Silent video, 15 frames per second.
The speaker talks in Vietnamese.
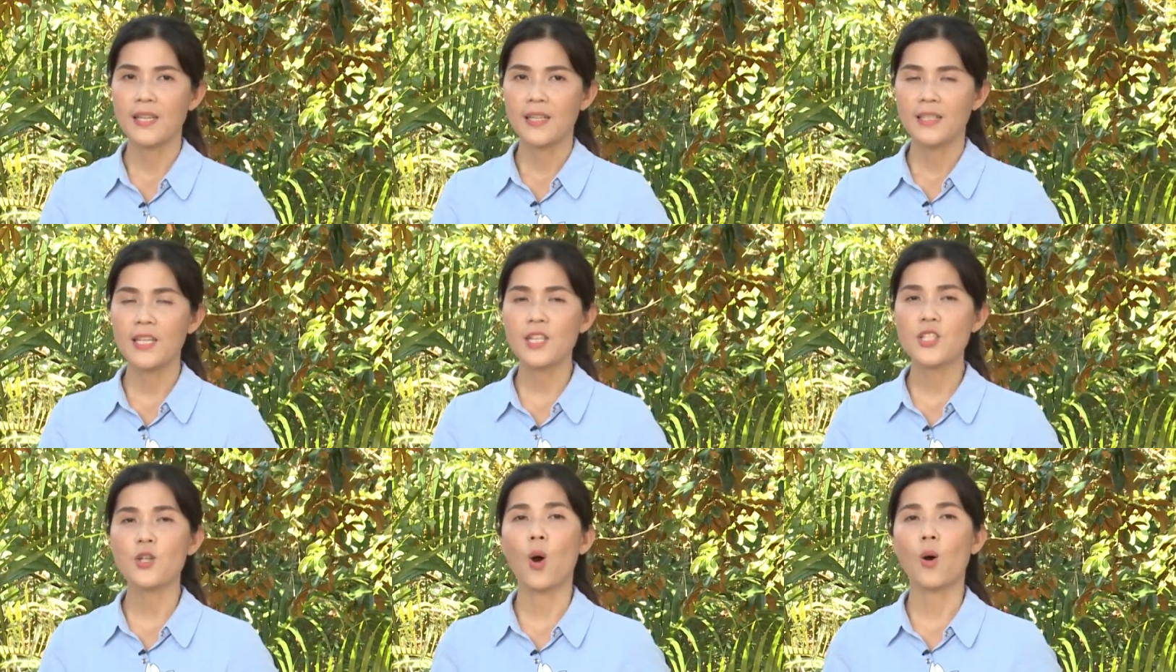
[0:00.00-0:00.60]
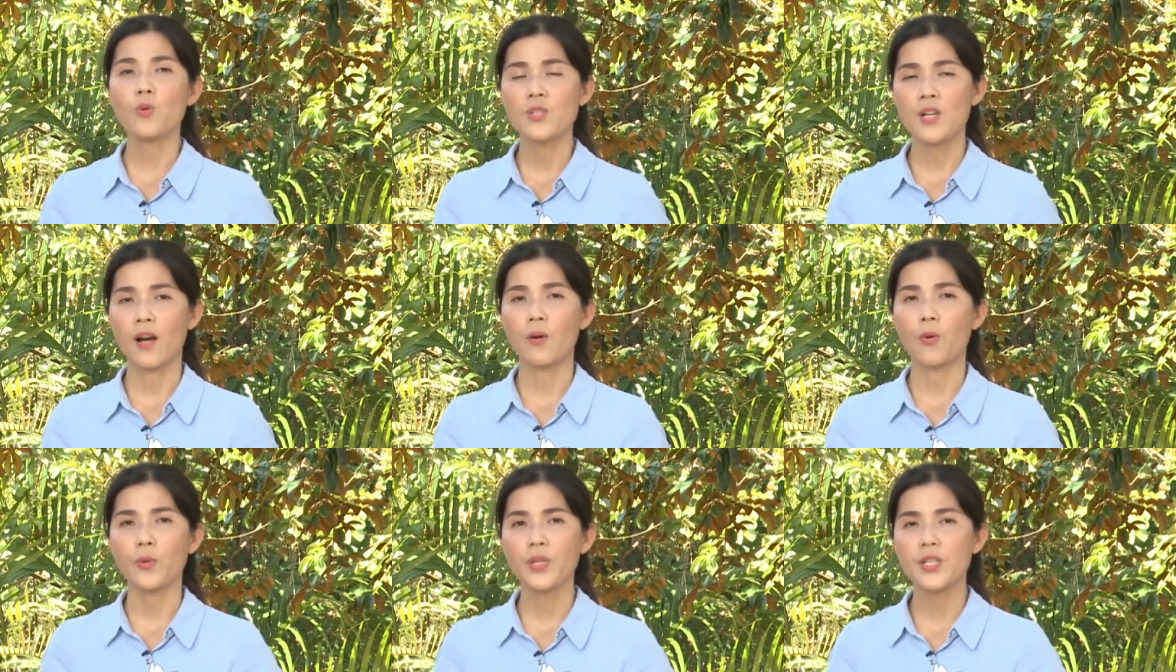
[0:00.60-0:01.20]
với sự hỗ
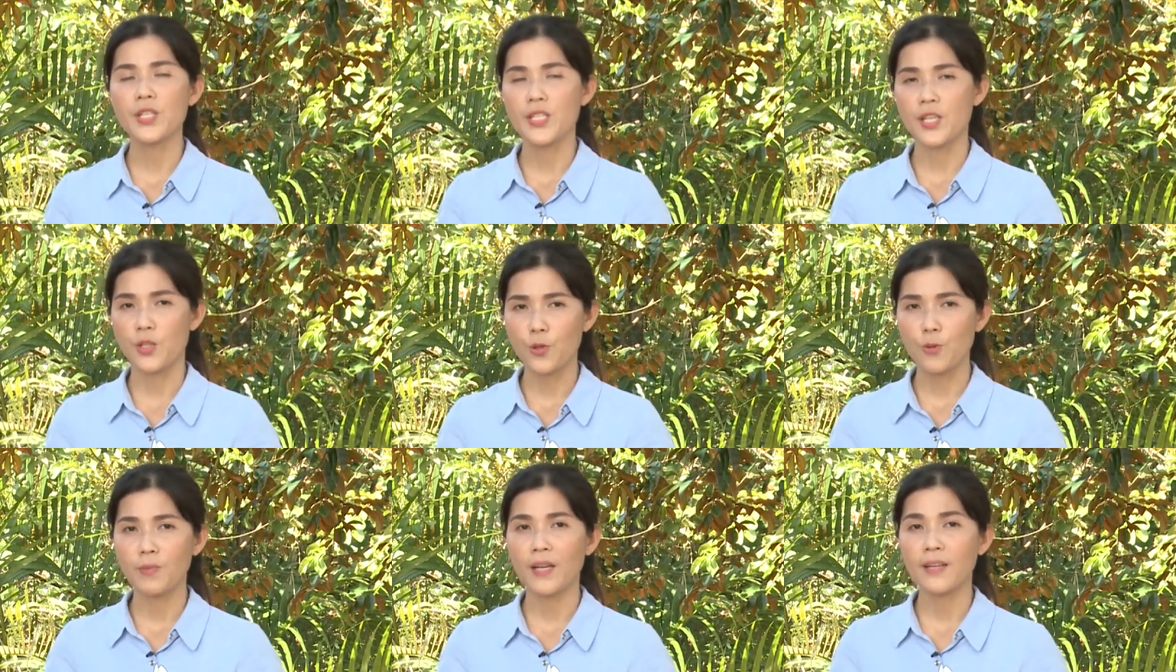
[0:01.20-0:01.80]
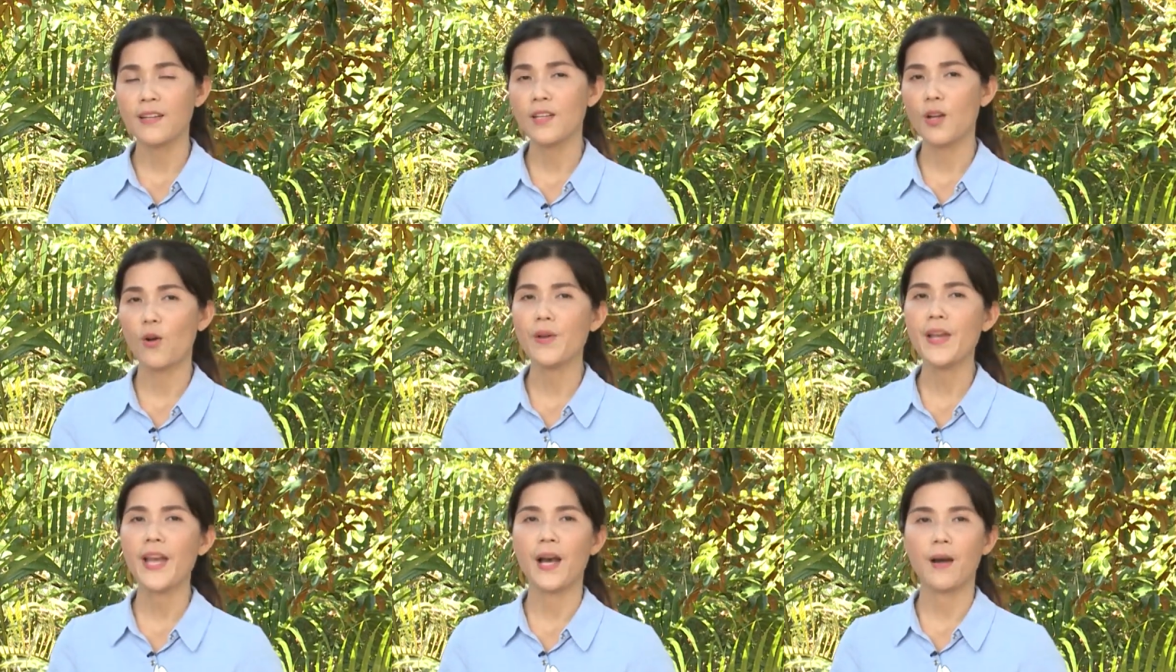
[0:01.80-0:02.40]
trợ của chương trình Chung tay kết
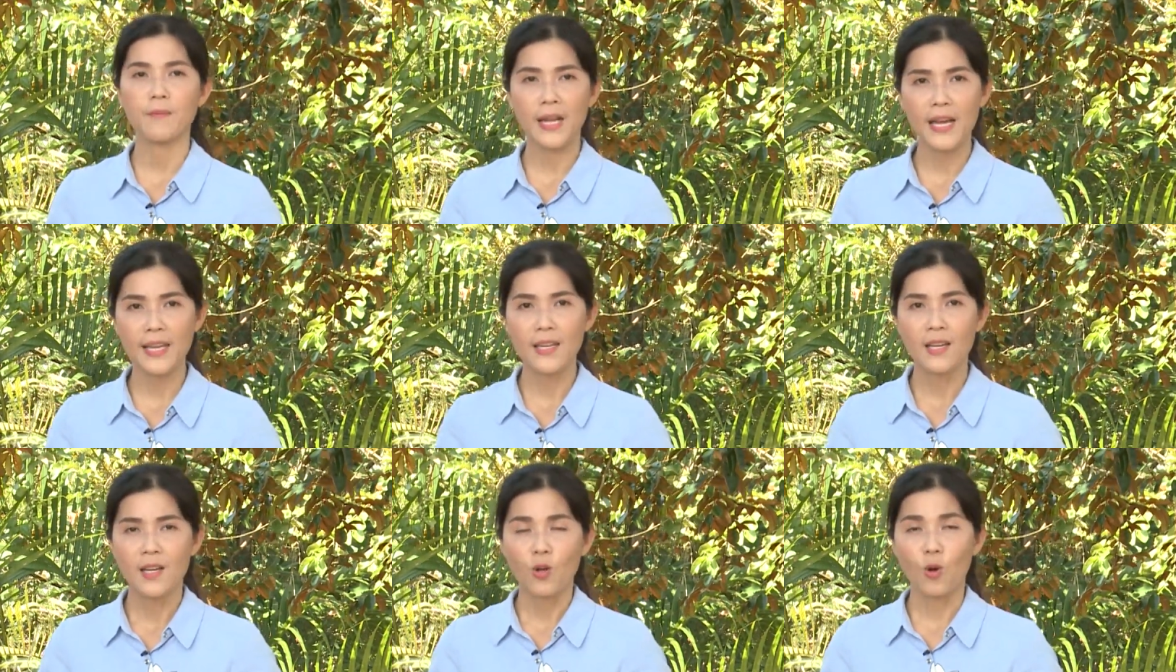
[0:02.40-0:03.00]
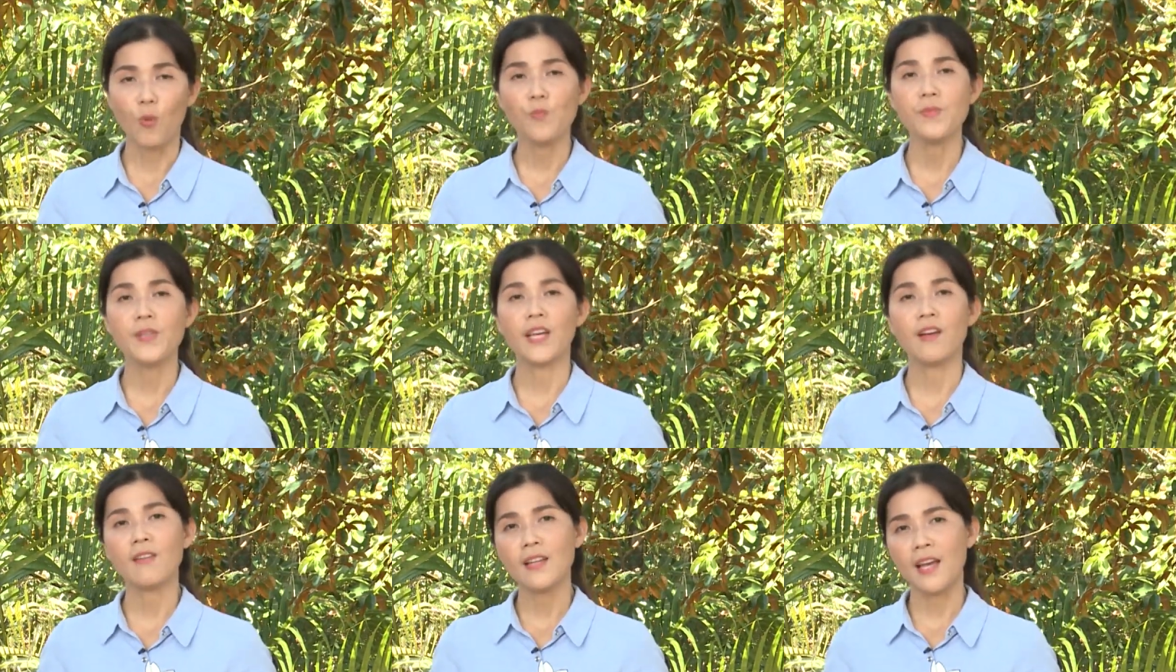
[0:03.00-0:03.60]
nối ngày hôm nay cũng
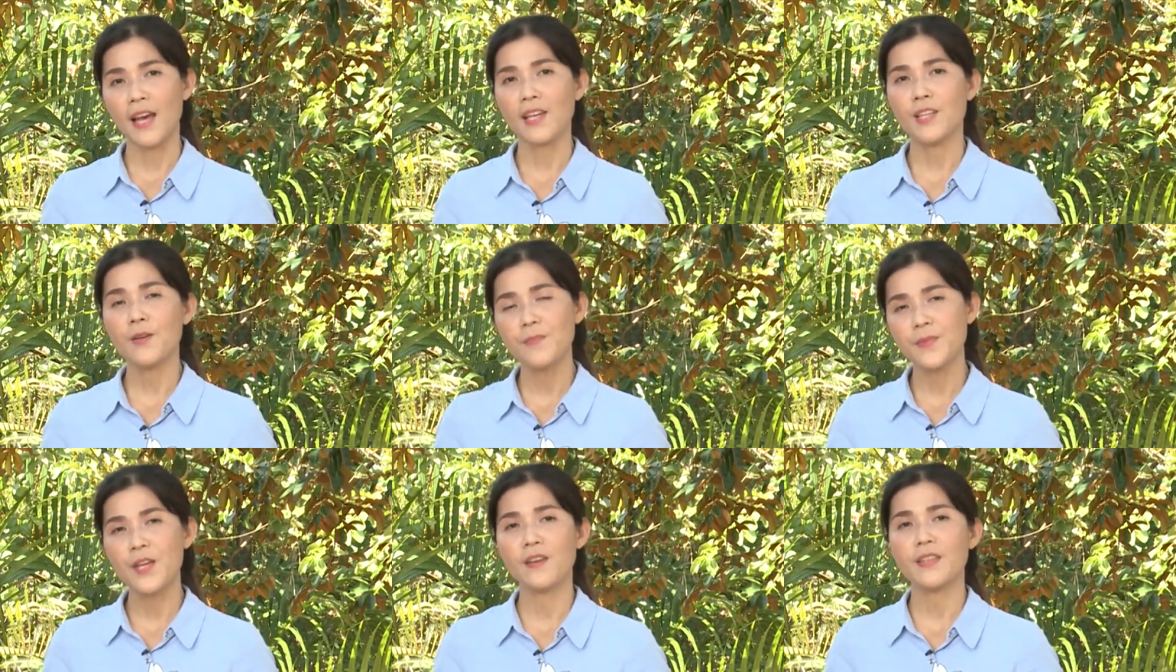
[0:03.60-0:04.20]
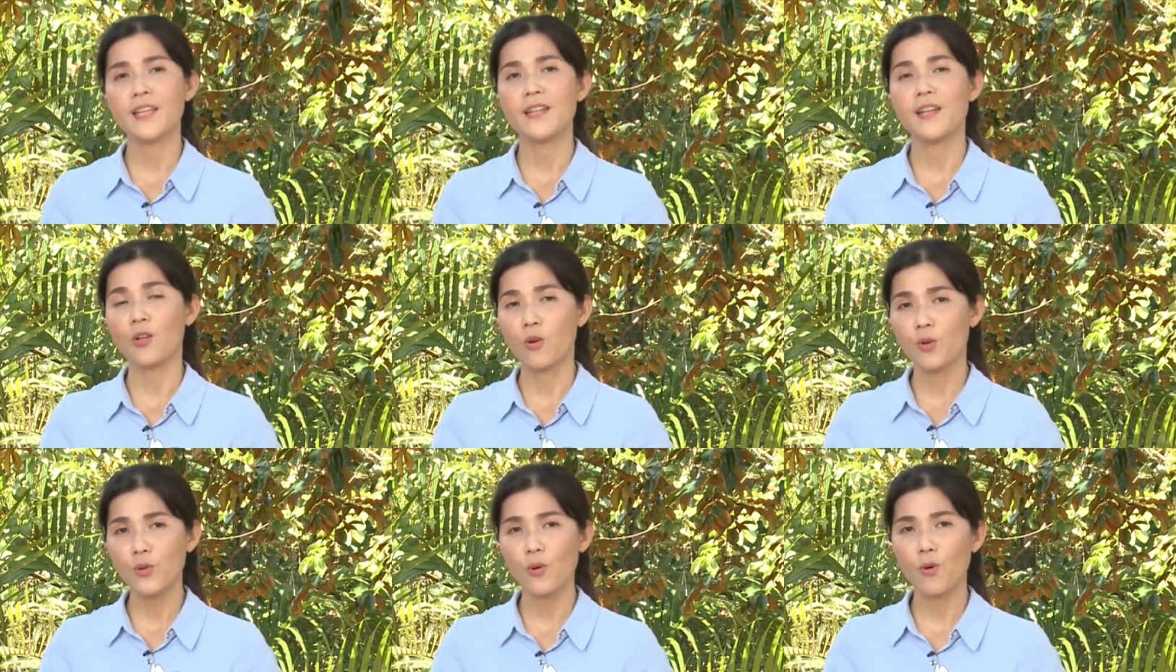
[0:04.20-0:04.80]
chỉ có thể giúp cho gia đình
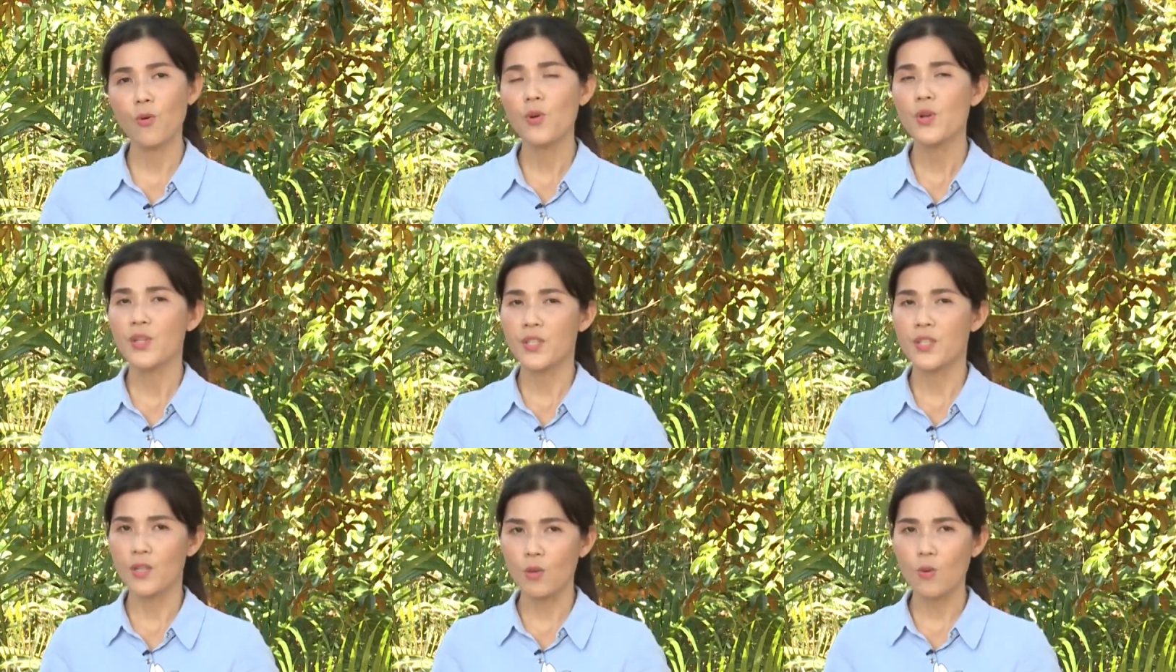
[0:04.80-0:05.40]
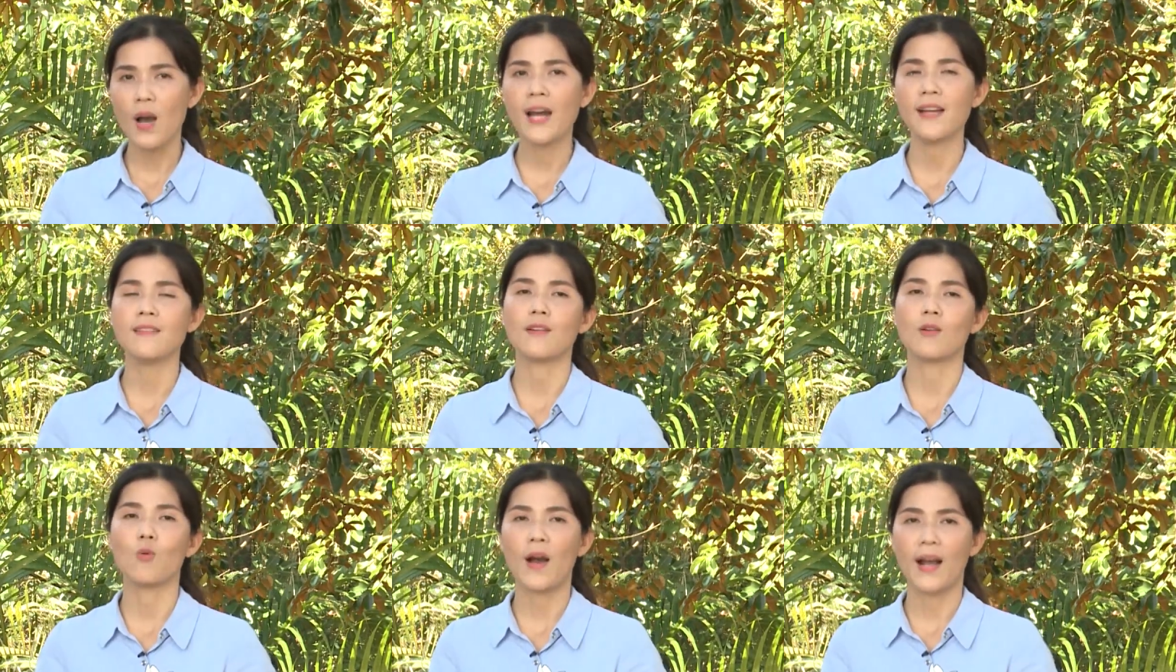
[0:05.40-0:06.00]
của chú vượt qua
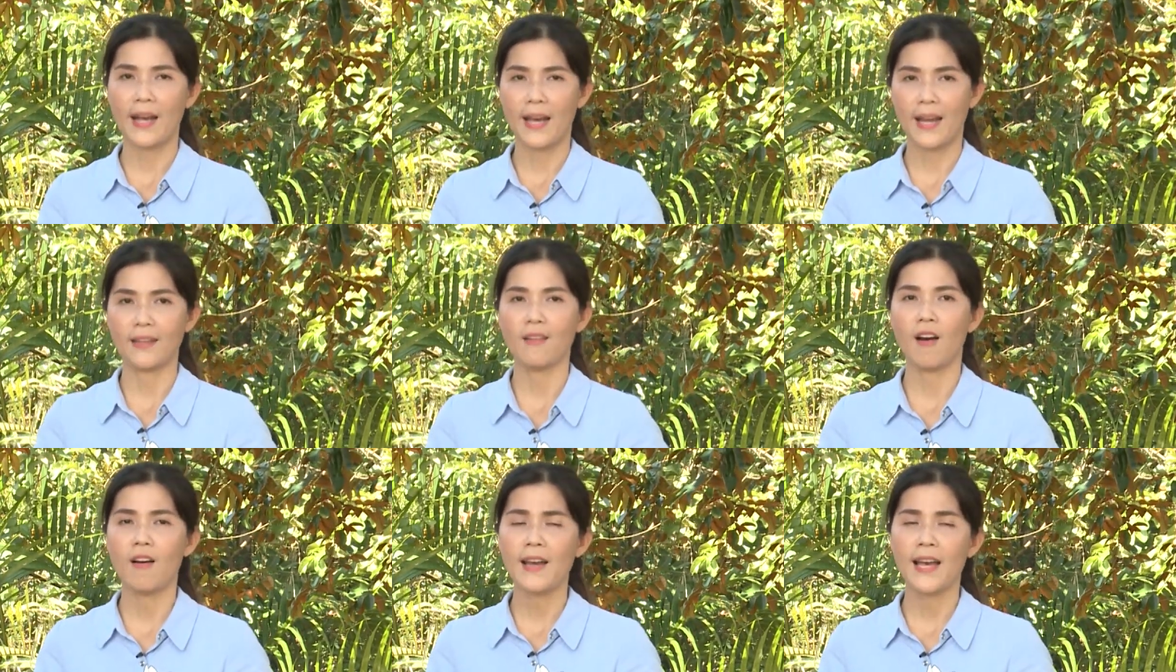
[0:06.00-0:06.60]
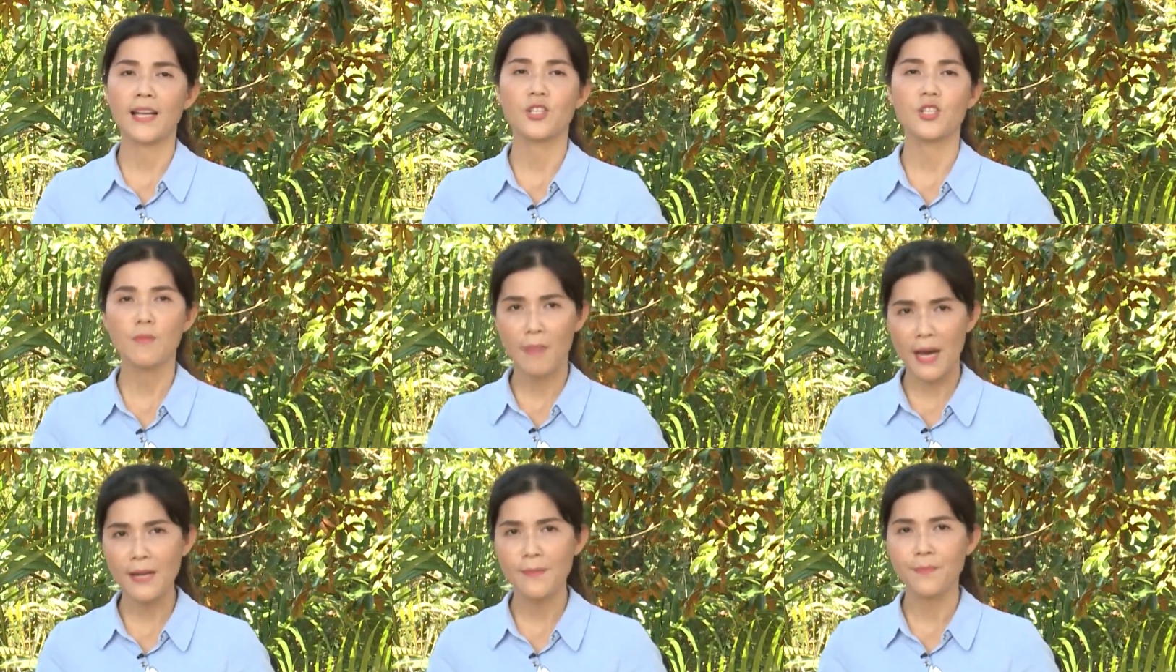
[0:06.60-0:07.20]
được hoàn cảnh khó khăn trước
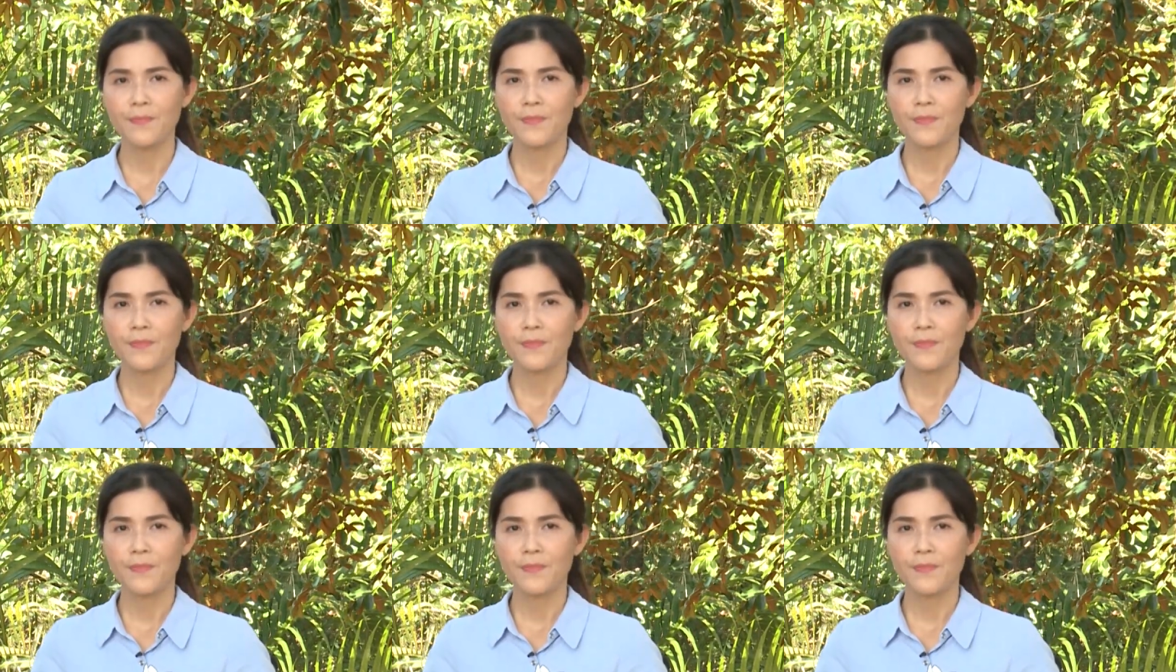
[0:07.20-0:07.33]
mắt.